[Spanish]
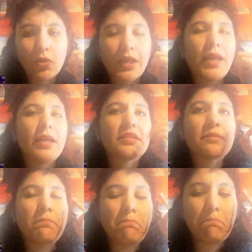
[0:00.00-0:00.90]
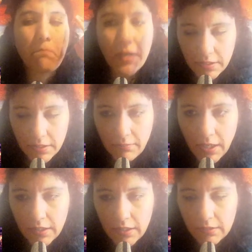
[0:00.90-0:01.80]
es pésima
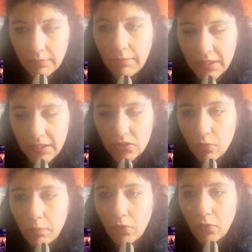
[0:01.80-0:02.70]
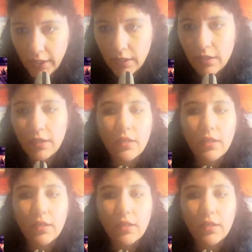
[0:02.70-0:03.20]
a, más no poder,